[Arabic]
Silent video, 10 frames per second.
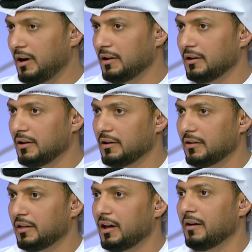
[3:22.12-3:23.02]
هاي
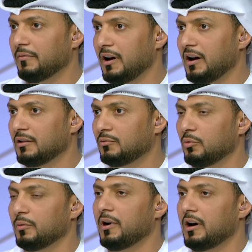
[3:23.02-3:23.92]
الثقافات آه،
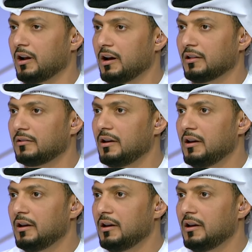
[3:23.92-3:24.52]
والمهارات